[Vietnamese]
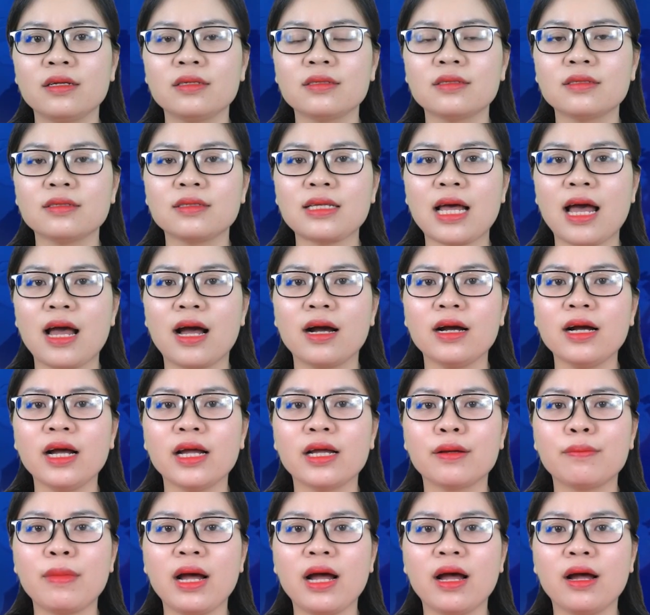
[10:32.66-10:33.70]
Sáng
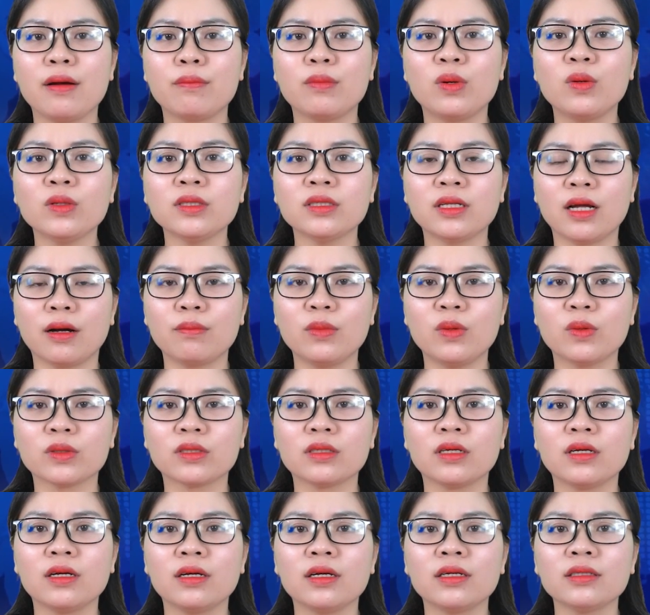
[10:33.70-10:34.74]
ngày 31 tháng 1,
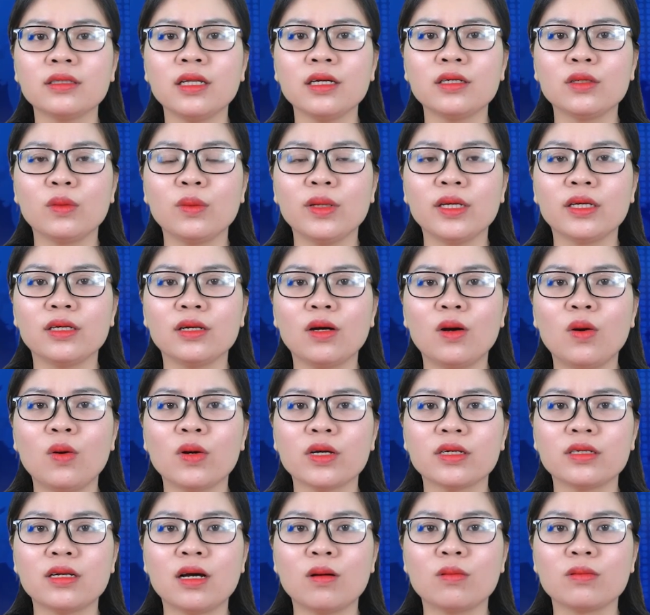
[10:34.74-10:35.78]
Tỉnh ủy,
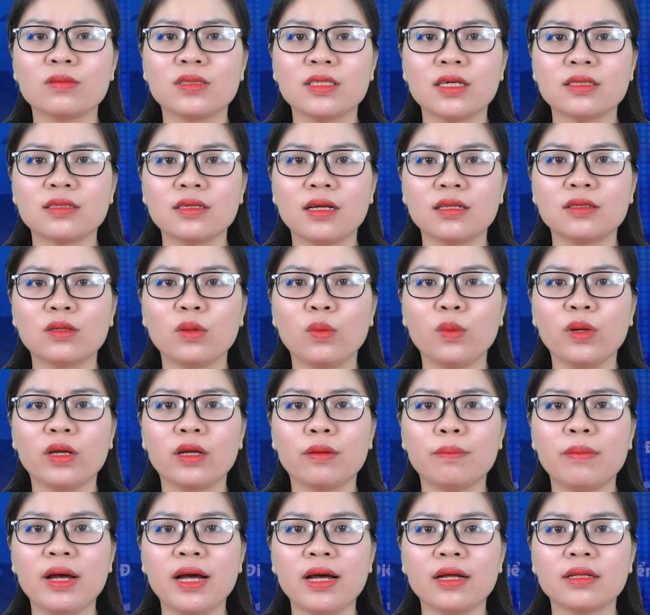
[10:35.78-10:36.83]
Hội đồng Nhân dân,
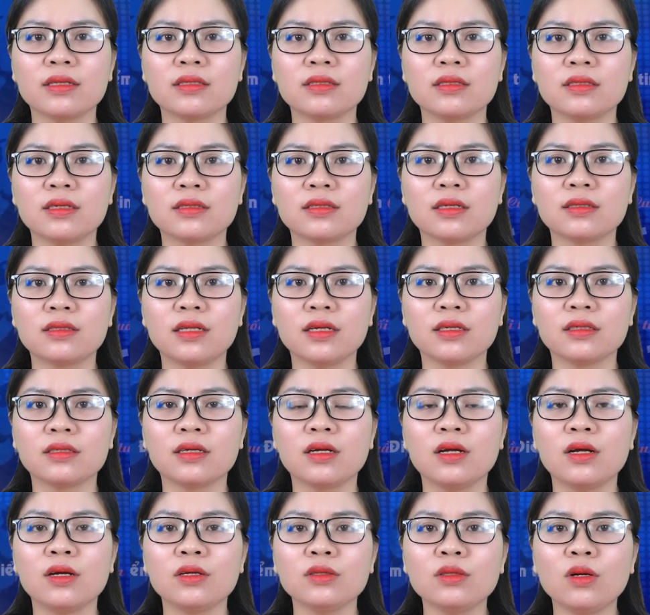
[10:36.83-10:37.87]
Ủy ban Nhân dân
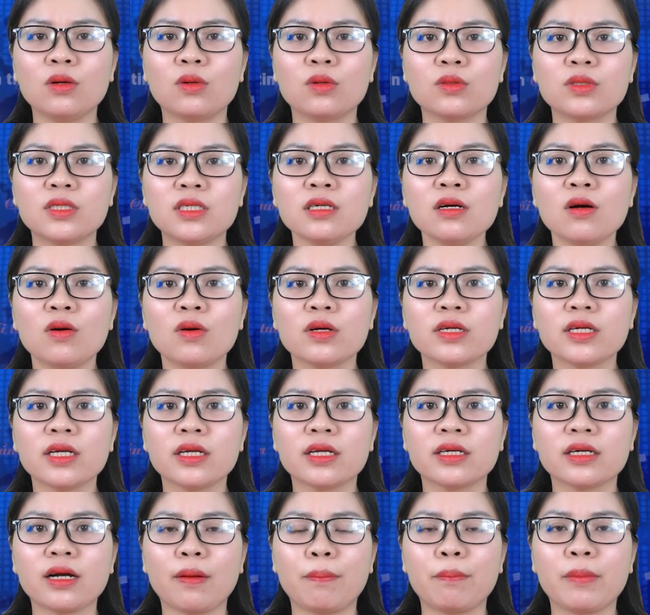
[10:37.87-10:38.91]
tỉnh tổ chức hội
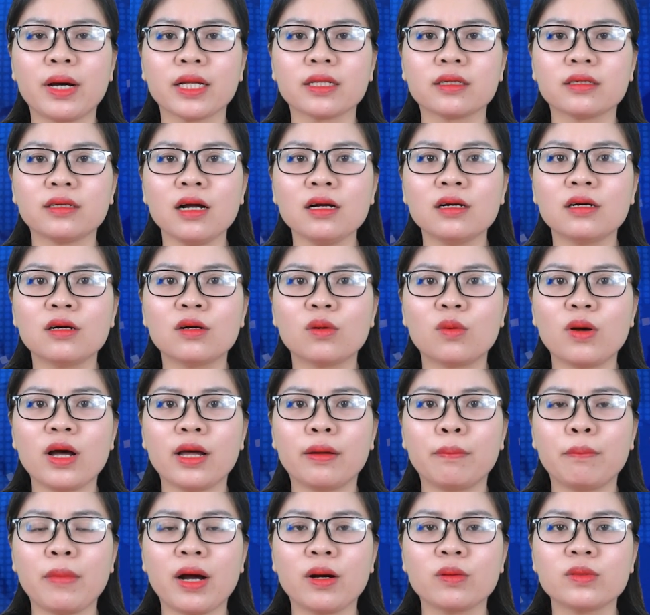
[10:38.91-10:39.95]
nghị gặp mặt các cơ
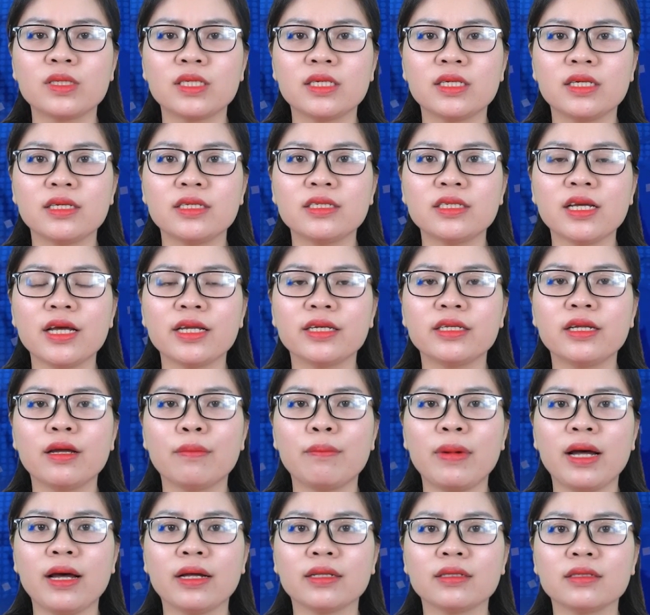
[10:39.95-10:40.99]
quan báo chí trên địa
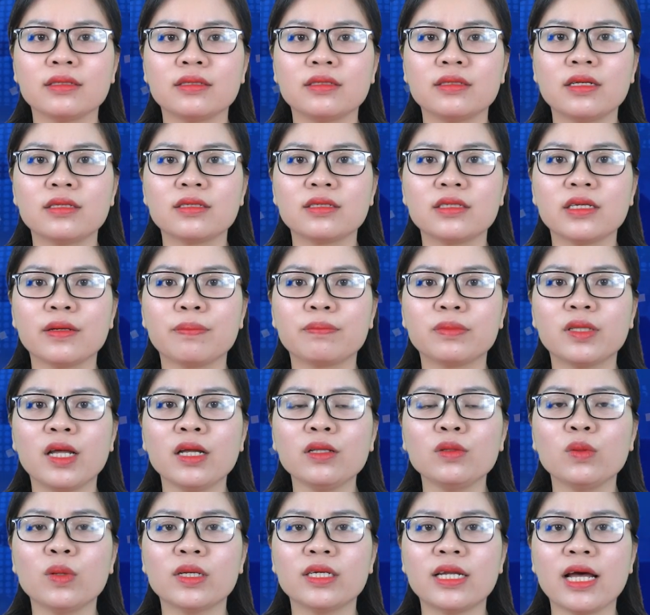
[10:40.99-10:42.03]
bàn nhân dịp
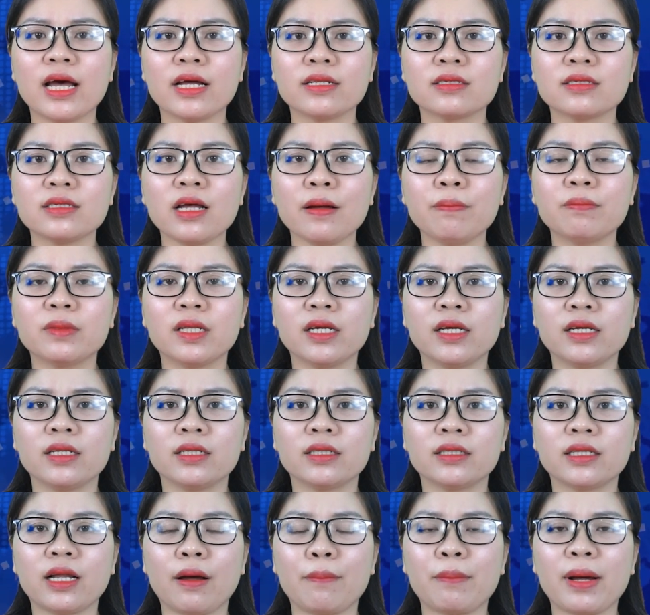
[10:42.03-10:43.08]
Tết Nguyên đán Giáp
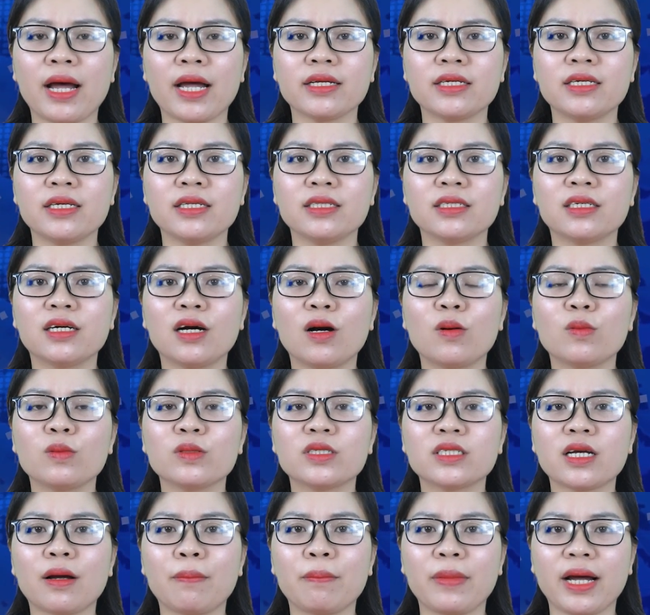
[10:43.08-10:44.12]
Thìn năm
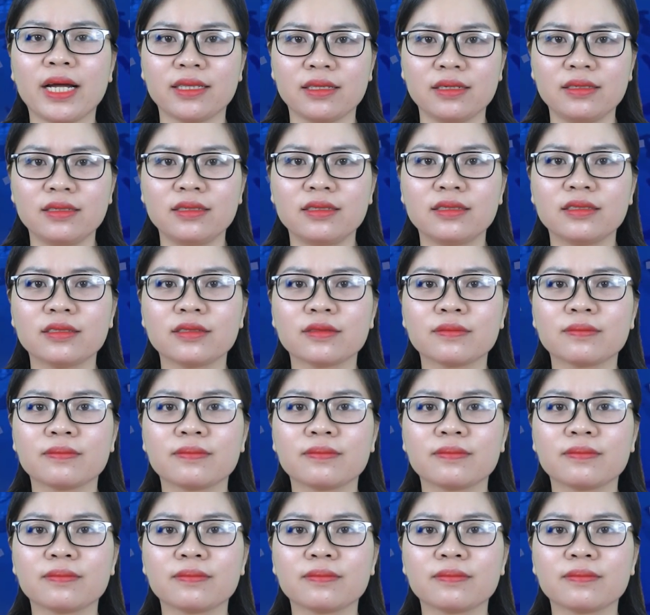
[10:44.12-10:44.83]
2024.